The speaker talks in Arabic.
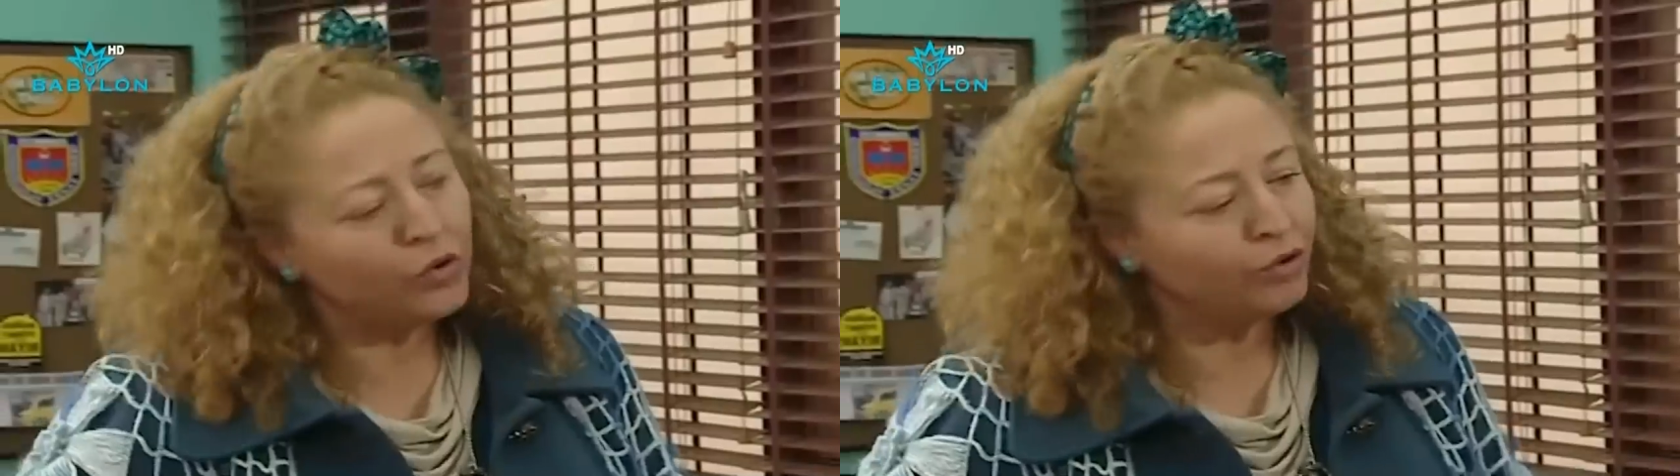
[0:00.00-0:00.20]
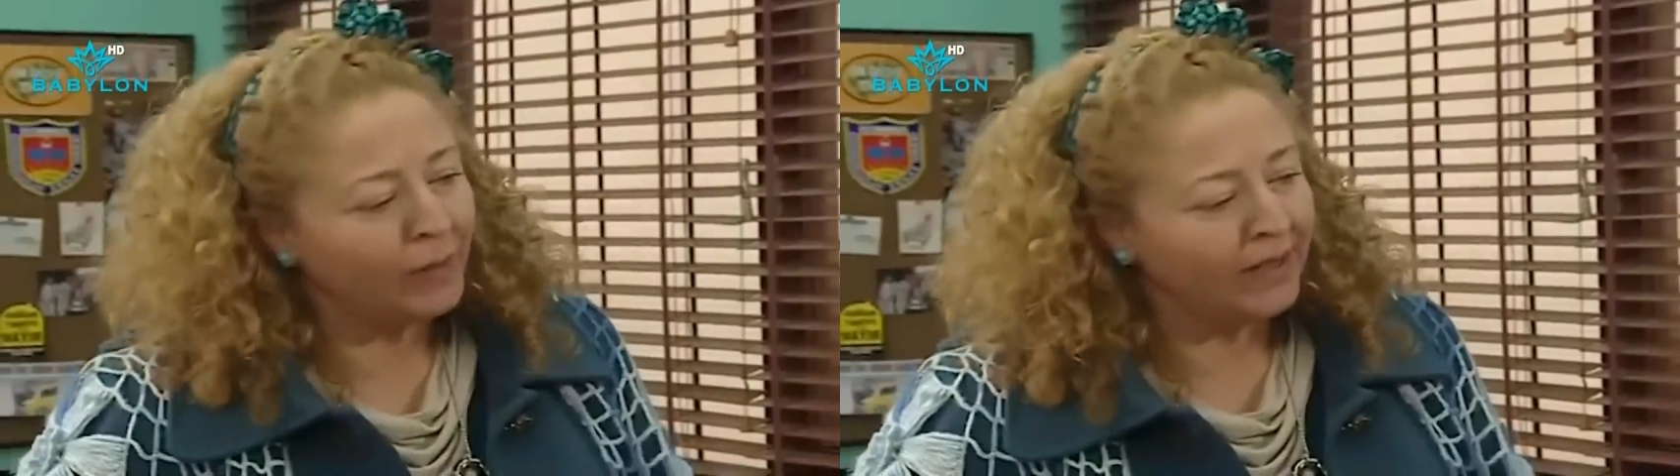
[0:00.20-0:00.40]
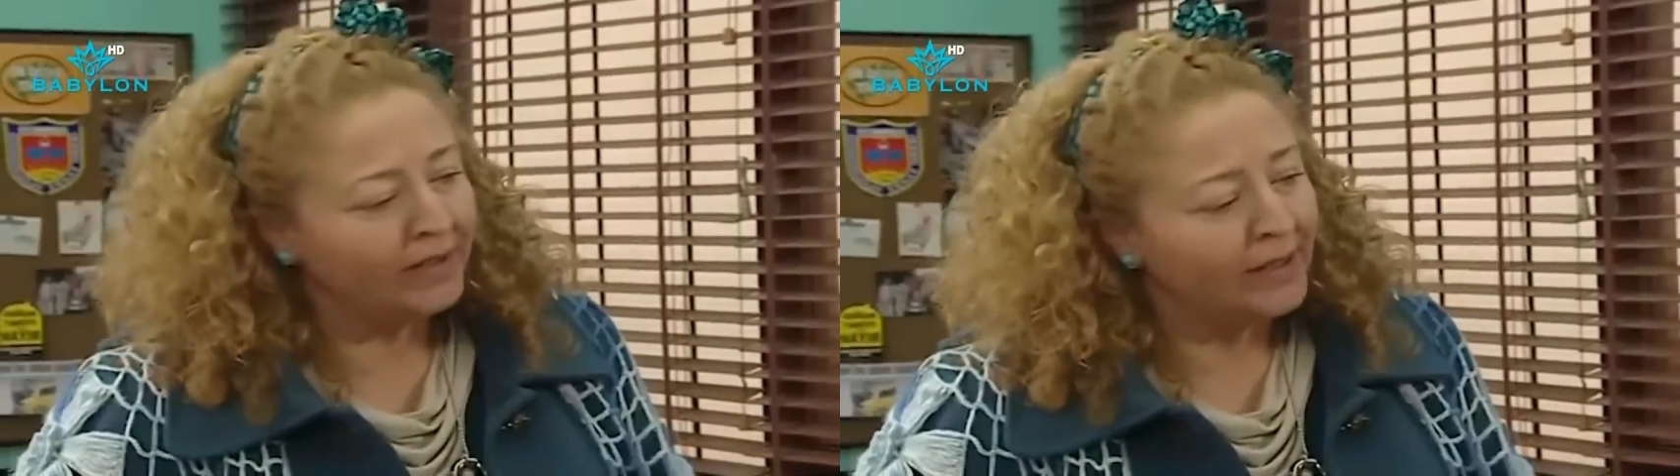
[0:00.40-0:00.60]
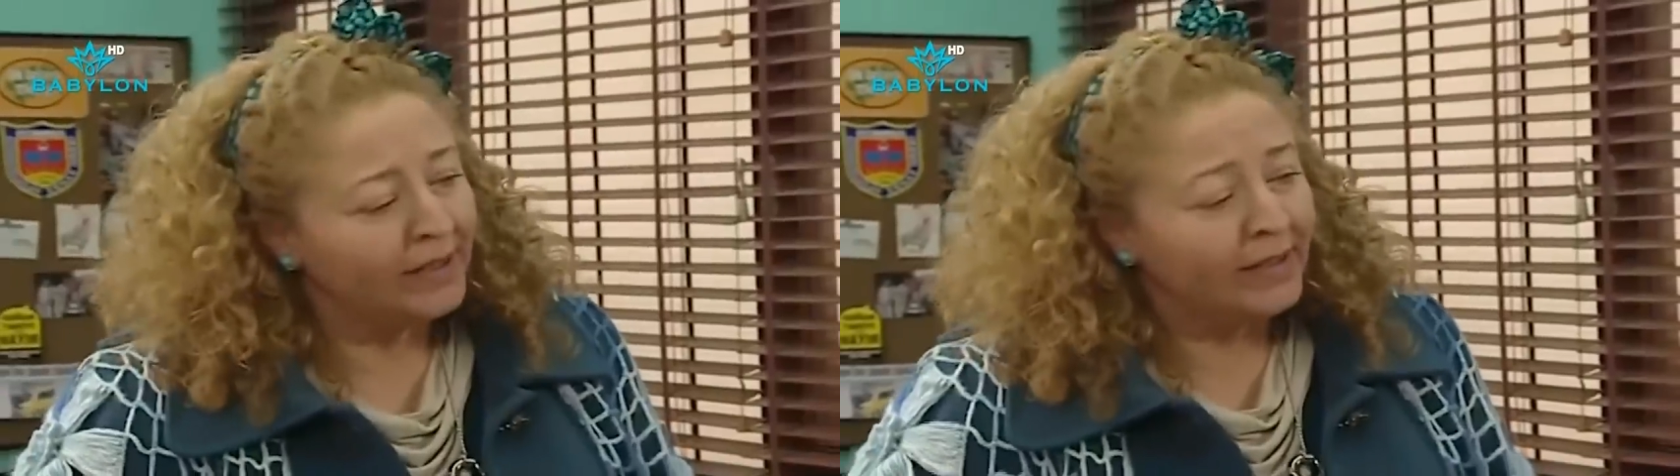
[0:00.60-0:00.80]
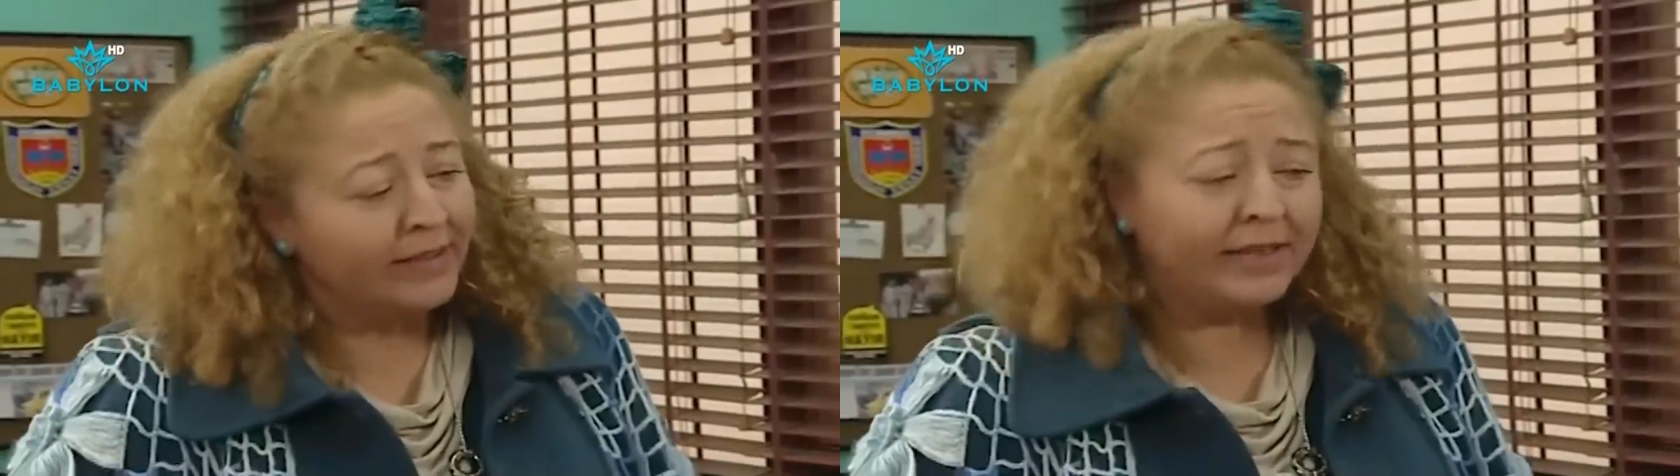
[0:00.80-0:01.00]

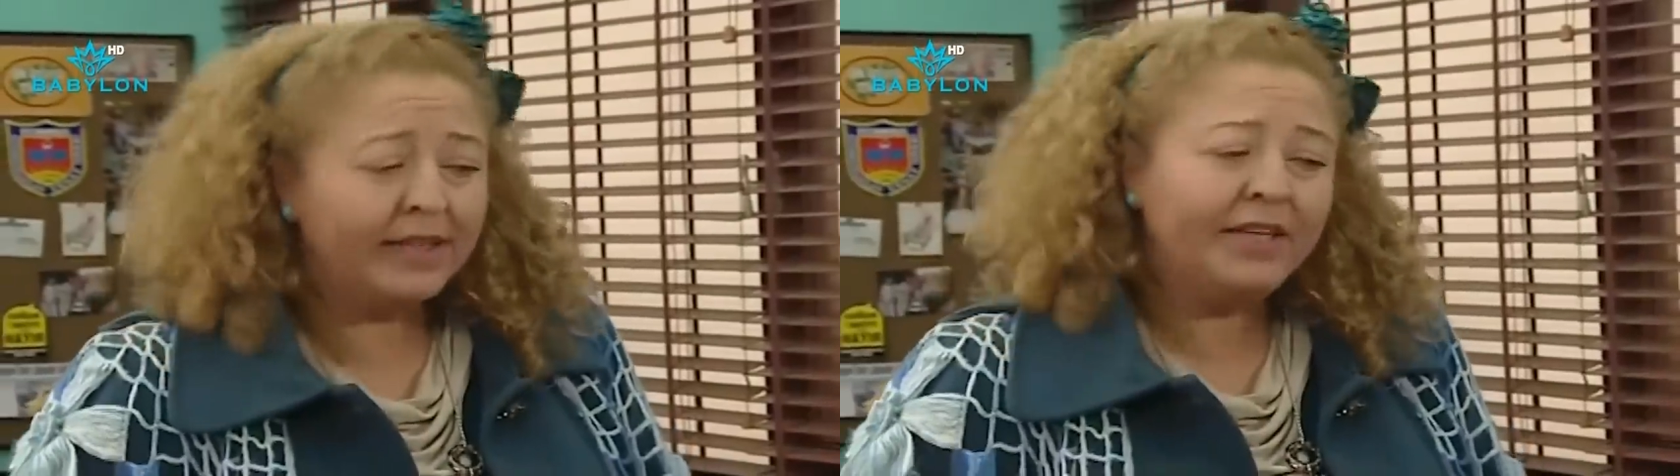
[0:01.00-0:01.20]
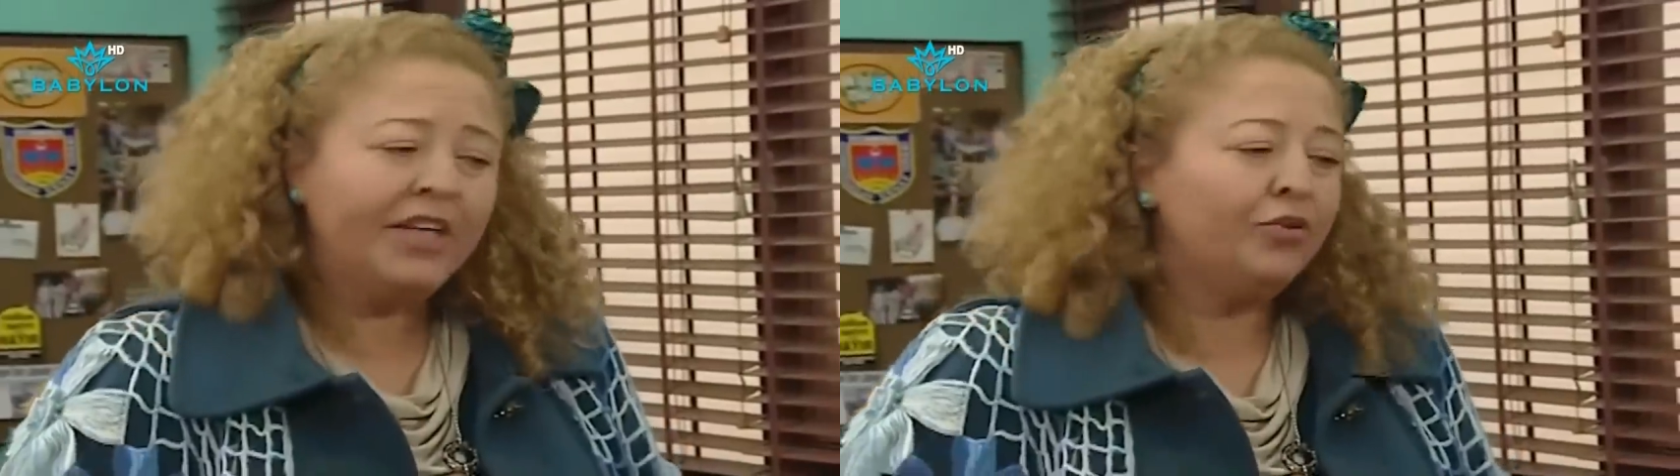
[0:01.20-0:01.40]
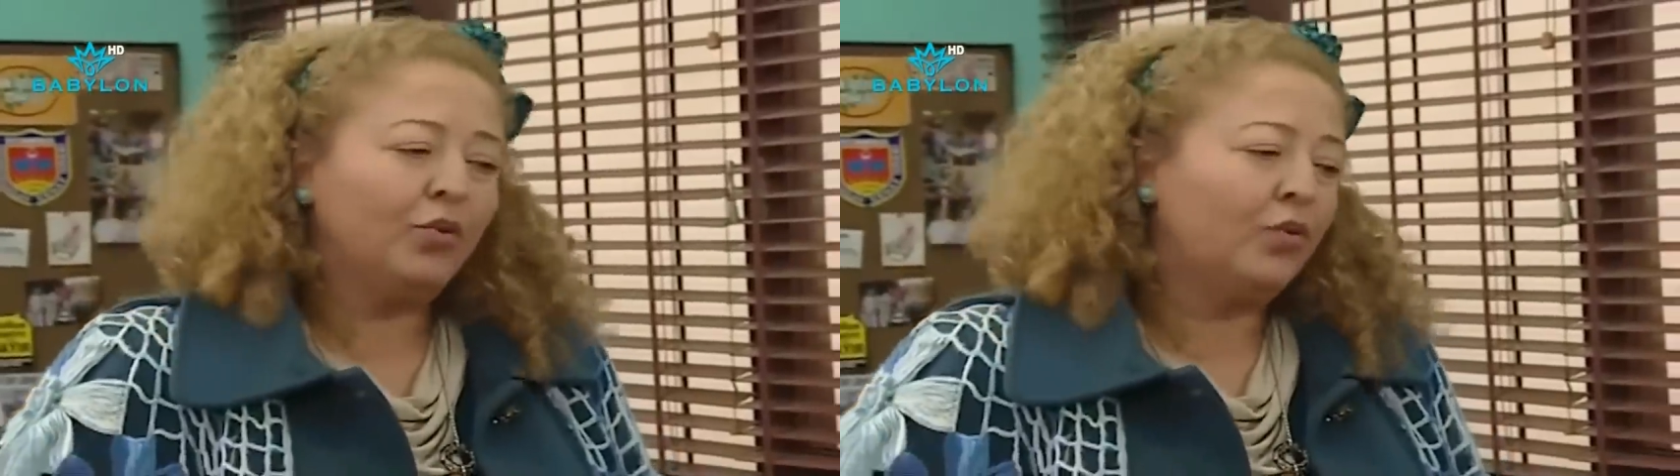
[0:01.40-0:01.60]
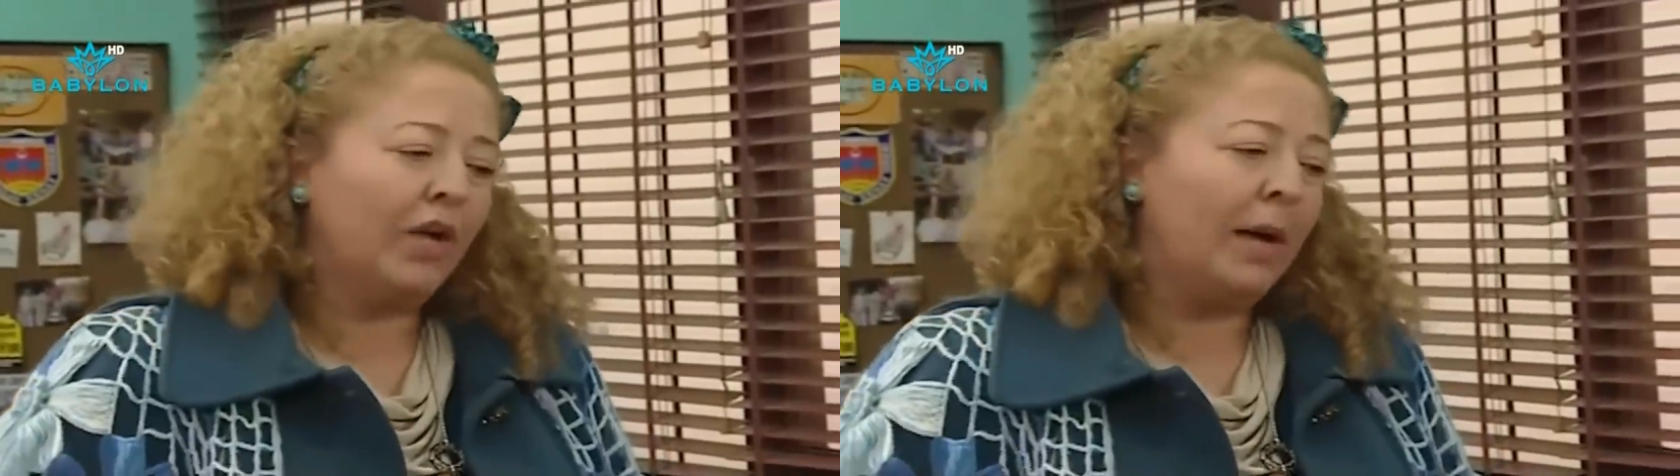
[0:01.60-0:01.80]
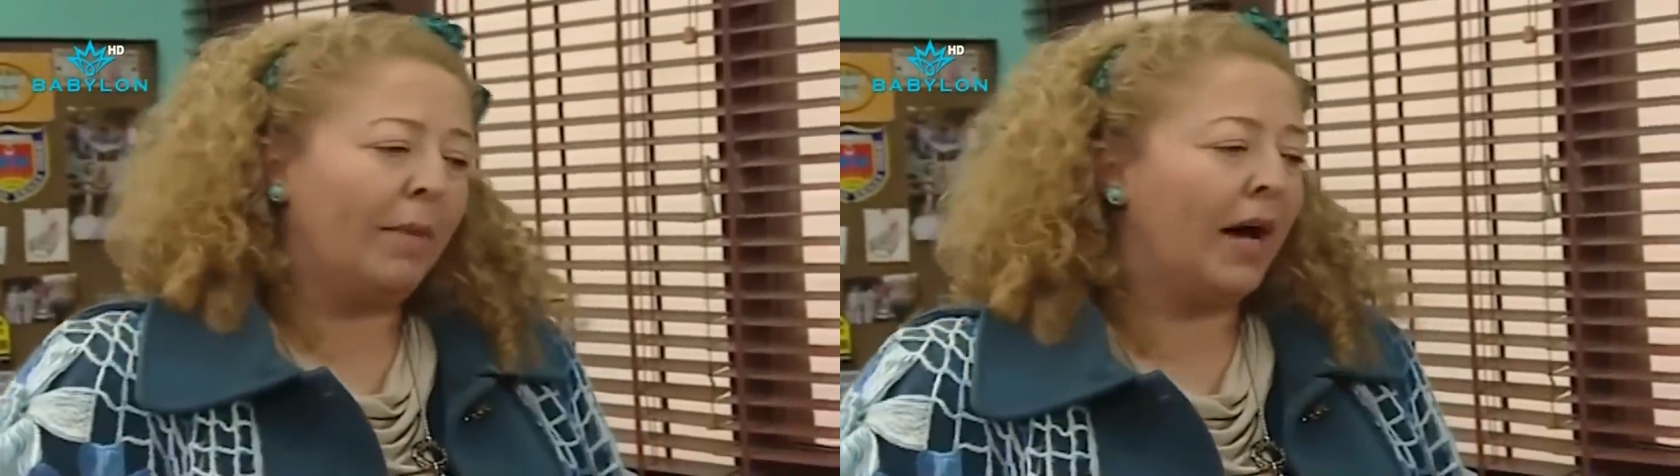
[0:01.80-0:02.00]
نعمان انت
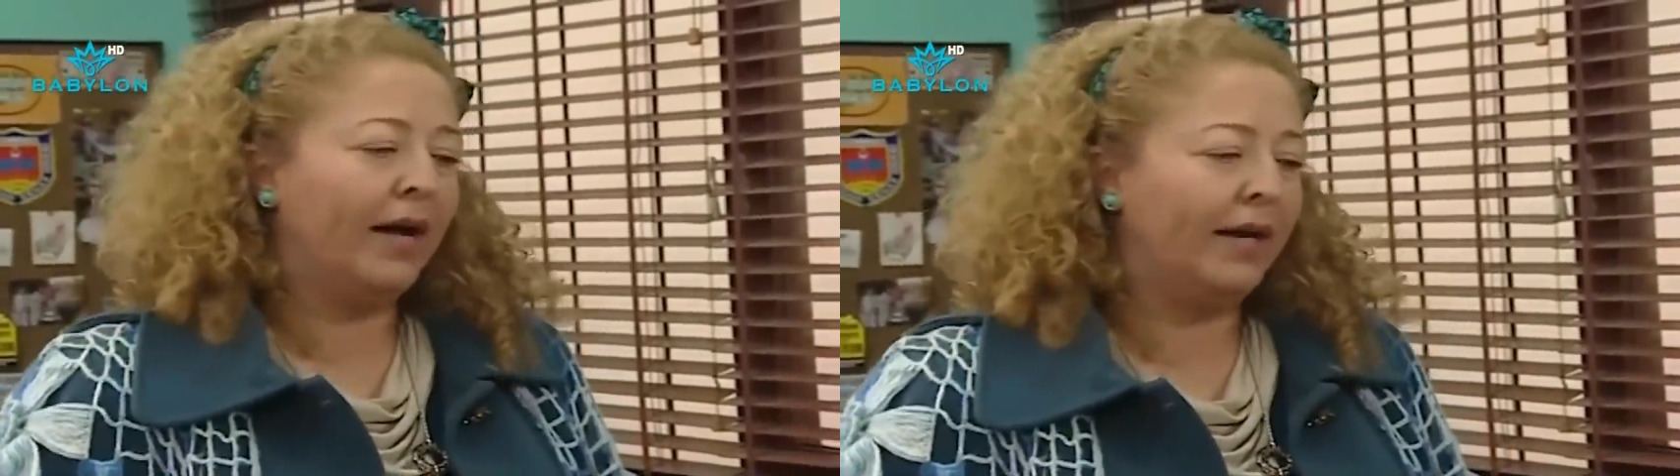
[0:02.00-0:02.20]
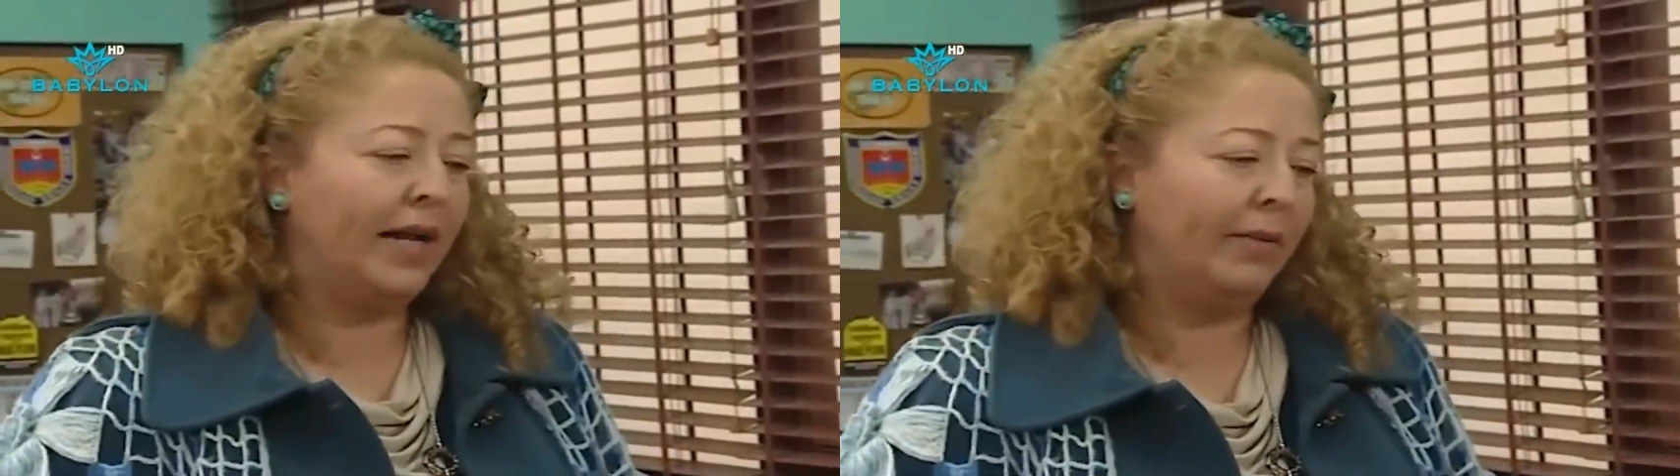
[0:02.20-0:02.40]
ما تستحي